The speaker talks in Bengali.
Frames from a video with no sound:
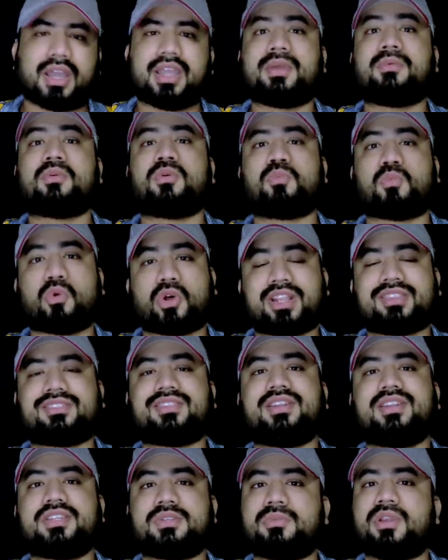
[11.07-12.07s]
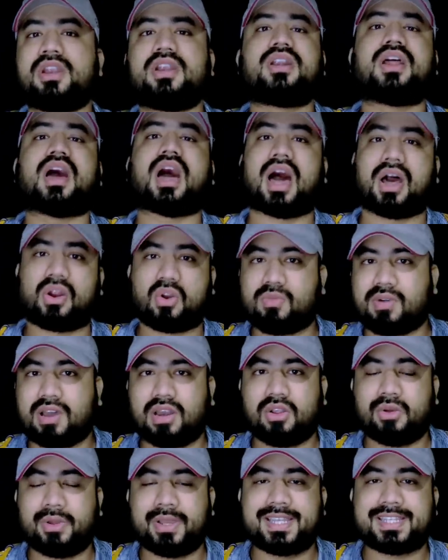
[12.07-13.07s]
এবং পরের তিরিশ মিনিটটা আরও
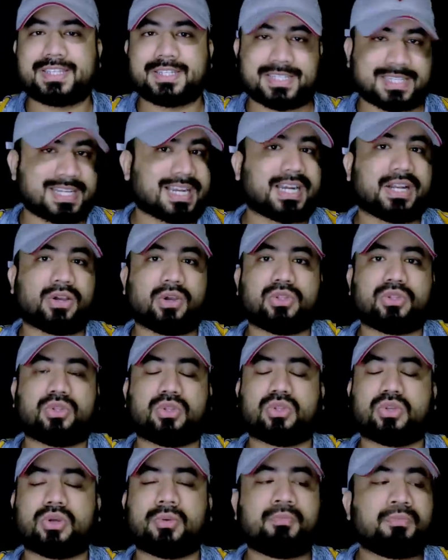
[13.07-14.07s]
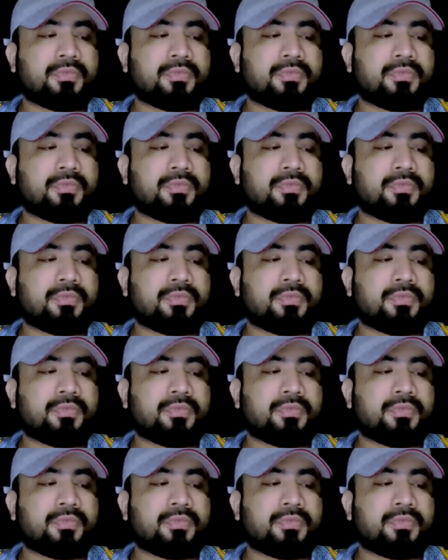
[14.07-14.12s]
ভালো হয়েছে সেখানে অন্তত